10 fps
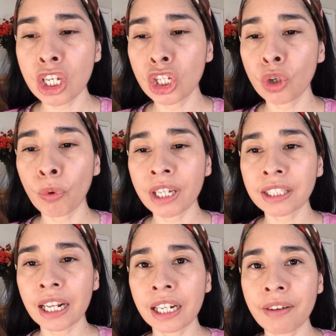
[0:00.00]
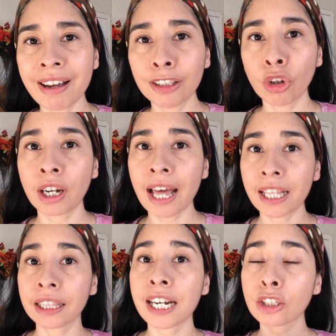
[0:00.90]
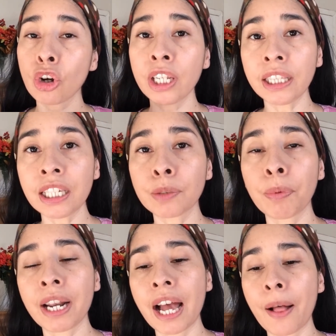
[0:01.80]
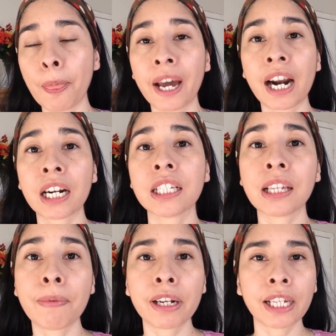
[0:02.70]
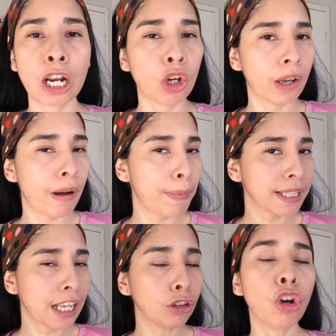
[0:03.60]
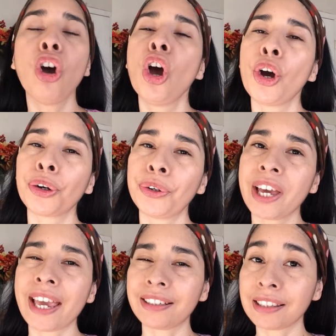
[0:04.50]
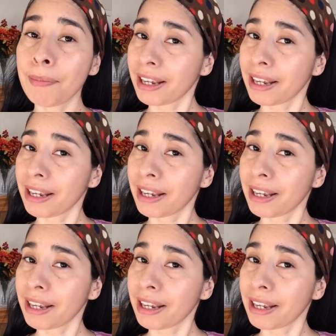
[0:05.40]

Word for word: y yo voy a estar grabando cada tres horitas para dejarles saber qué es lo que va pasando con esta